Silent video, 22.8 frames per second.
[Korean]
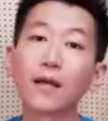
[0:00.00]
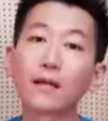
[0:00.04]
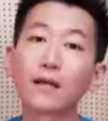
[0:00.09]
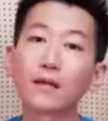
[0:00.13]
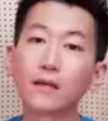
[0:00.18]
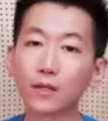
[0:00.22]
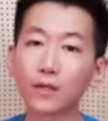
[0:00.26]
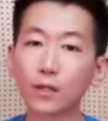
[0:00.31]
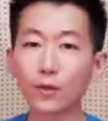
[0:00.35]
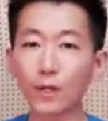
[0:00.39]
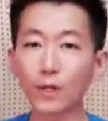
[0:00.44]

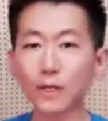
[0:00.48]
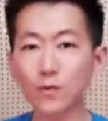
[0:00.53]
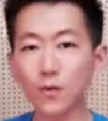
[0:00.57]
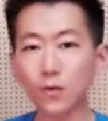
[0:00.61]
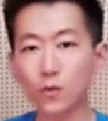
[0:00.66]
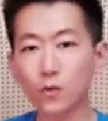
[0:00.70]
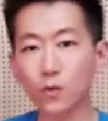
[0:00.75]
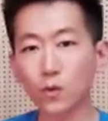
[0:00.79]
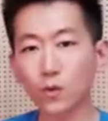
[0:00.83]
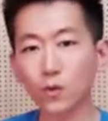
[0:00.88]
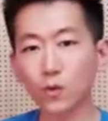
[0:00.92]
그리고 나서
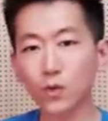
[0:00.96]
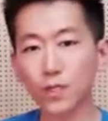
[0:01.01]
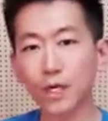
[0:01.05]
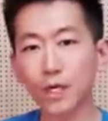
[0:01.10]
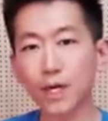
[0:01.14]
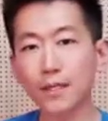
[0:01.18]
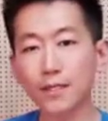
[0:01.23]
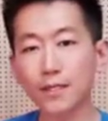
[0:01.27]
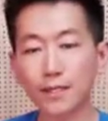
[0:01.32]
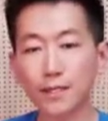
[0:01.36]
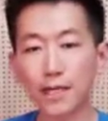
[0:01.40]
어느 정도
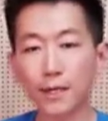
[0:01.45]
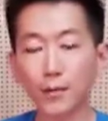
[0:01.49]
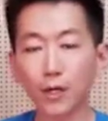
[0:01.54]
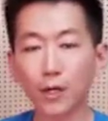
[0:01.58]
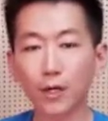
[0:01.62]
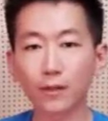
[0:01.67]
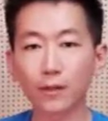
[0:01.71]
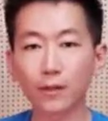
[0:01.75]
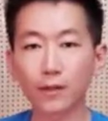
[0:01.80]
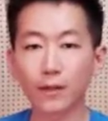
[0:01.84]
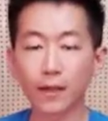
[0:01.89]
시간이
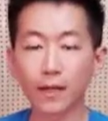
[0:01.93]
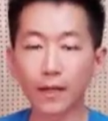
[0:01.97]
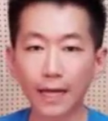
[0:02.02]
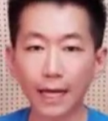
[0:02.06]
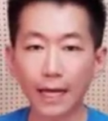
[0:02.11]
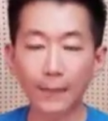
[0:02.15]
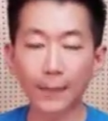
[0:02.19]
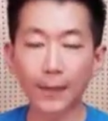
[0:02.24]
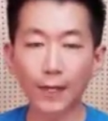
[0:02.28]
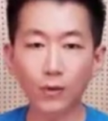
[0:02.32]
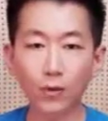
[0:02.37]
지나면
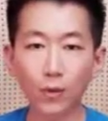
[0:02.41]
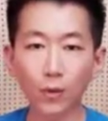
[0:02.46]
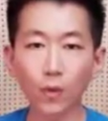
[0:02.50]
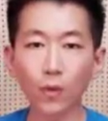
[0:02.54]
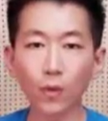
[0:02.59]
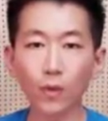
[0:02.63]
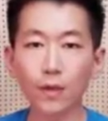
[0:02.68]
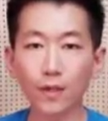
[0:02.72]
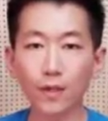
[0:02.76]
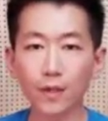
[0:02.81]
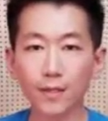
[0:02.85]

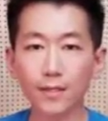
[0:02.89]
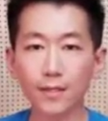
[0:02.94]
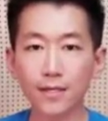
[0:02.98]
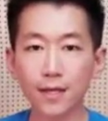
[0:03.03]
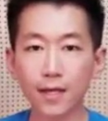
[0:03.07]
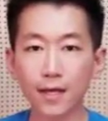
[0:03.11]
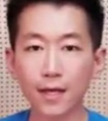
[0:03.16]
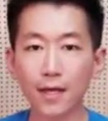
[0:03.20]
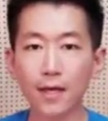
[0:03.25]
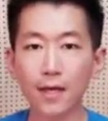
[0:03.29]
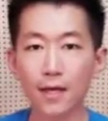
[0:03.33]
아마도
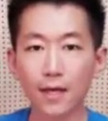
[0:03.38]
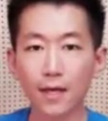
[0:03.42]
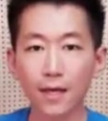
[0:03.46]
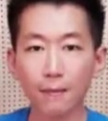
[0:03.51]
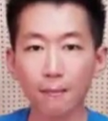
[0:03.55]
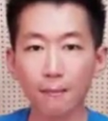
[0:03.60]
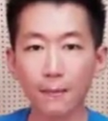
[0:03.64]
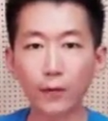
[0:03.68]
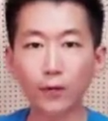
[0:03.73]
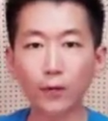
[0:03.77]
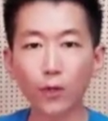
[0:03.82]
이제
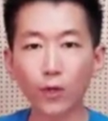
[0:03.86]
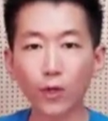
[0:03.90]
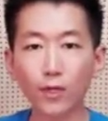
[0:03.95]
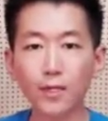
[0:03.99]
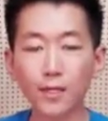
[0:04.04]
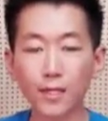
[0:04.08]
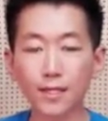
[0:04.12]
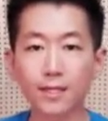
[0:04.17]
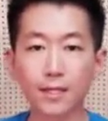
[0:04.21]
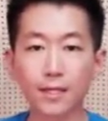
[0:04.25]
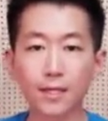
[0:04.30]
멘토링
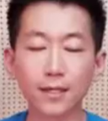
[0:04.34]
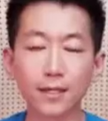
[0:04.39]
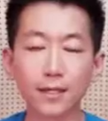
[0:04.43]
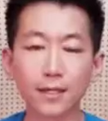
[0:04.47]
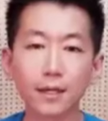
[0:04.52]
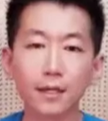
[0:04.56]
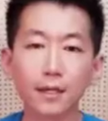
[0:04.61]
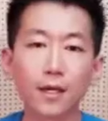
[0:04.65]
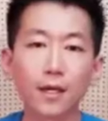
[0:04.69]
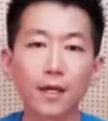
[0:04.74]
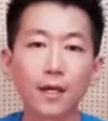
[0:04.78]

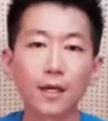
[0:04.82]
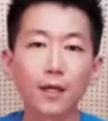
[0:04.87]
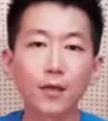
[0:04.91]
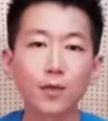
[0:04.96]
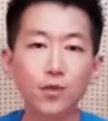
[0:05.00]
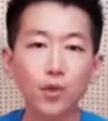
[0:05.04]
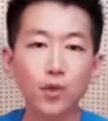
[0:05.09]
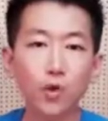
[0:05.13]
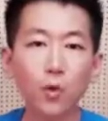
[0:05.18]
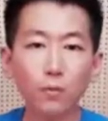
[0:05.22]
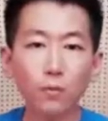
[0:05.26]
자체를
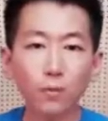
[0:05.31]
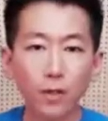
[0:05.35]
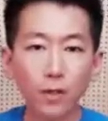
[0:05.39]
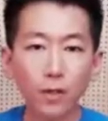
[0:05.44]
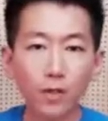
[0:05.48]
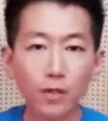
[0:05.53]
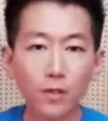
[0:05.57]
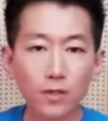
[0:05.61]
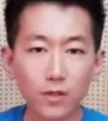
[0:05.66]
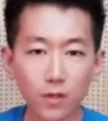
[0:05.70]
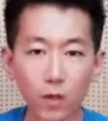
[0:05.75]
좀
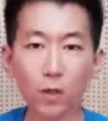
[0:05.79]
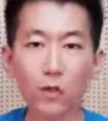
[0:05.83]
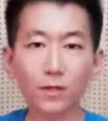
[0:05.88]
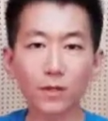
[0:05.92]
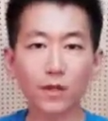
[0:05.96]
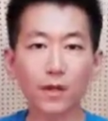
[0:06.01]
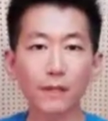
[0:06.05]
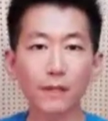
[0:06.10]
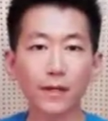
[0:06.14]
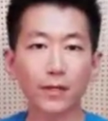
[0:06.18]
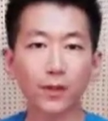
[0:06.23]

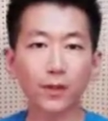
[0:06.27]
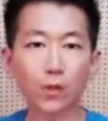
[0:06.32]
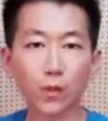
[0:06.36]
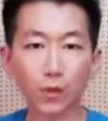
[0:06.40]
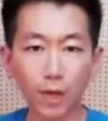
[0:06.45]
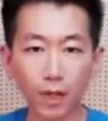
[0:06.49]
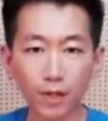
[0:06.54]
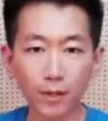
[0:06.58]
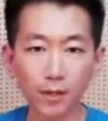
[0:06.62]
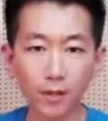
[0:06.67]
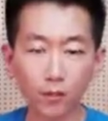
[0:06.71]
적게 받아도
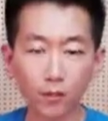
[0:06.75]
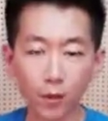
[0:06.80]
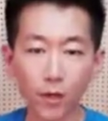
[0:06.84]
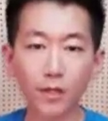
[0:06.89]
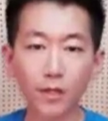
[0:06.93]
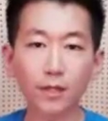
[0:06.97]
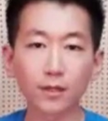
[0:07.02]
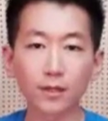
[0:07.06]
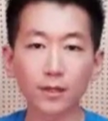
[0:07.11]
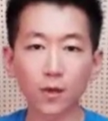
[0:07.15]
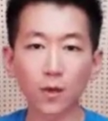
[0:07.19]

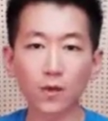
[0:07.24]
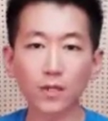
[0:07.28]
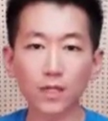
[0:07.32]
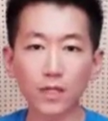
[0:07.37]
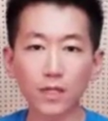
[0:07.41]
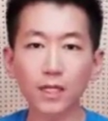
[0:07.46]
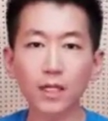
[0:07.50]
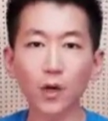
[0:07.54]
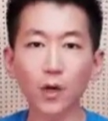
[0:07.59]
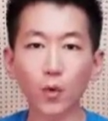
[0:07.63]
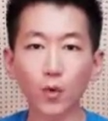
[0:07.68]
되는 그런
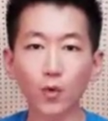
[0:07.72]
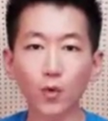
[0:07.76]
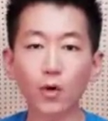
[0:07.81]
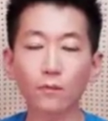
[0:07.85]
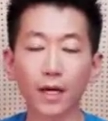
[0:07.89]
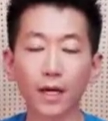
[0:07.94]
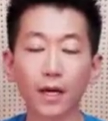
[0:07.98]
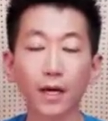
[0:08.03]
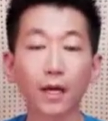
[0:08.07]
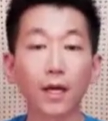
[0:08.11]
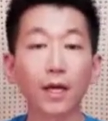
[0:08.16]
시기가 올
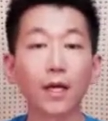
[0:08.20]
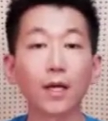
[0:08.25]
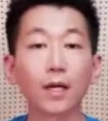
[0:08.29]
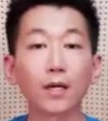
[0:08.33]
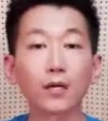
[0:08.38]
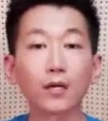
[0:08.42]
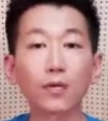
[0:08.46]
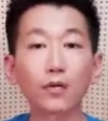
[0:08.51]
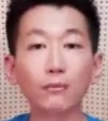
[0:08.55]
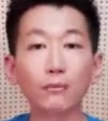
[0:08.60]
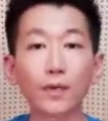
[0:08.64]
겁니다.
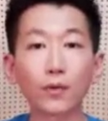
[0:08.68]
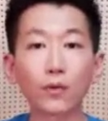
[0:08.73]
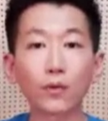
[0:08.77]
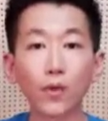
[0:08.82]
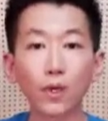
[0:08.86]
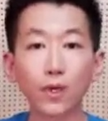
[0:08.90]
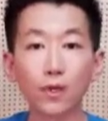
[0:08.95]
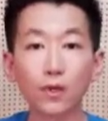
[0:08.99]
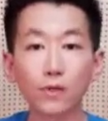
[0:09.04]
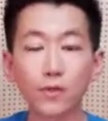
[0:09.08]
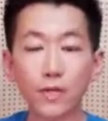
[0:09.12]
그럼
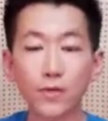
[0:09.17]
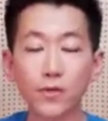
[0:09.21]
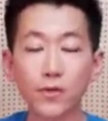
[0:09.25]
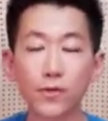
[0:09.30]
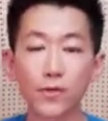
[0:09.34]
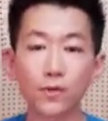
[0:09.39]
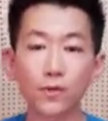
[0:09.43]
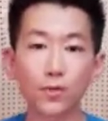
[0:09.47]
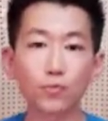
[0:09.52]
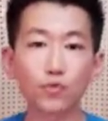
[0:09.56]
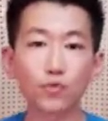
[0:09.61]
멘토링
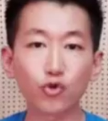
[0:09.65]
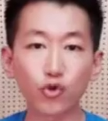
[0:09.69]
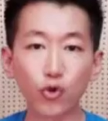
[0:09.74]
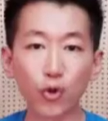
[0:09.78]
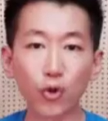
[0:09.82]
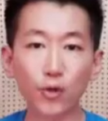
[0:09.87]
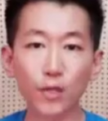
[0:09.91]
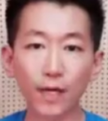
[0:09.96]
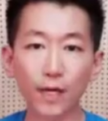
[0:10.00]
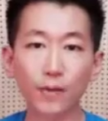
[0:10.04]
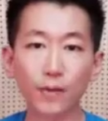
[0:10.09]
세션을 좀
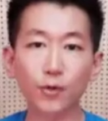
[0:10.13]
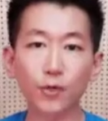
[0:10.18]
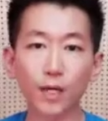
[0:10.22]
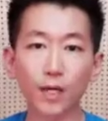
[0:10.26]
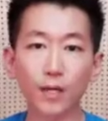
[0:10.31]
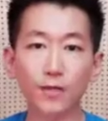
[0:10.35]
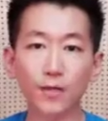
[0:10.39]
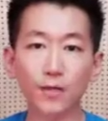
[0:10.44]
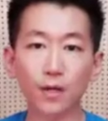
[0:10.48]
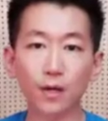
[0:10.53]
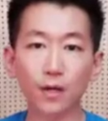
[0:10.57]
줄여 나가면
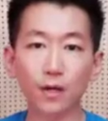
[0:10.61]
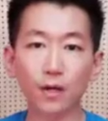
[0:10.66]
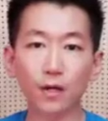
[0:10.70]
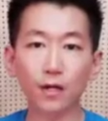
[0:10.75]
되겠죠.